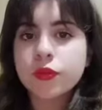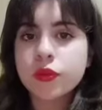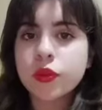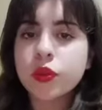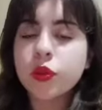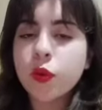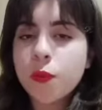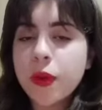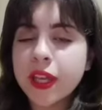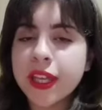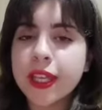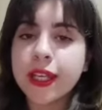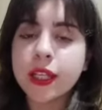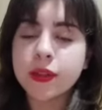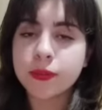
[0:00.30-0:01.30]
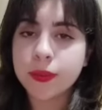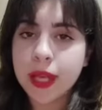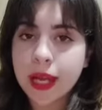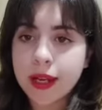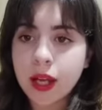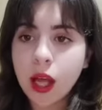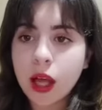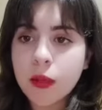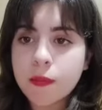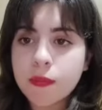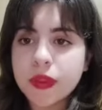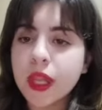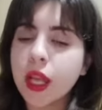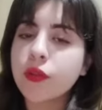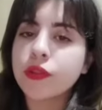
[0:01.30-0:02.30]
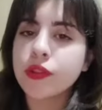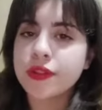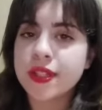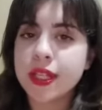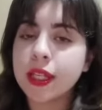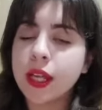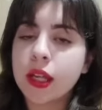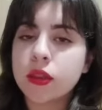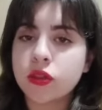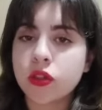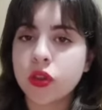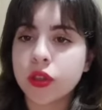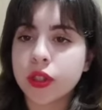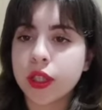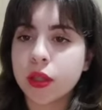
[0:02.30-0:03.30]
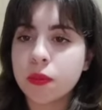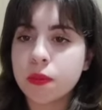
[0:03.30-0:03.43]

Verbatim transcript: Tú me quieres blanca de Alfonsina Storni.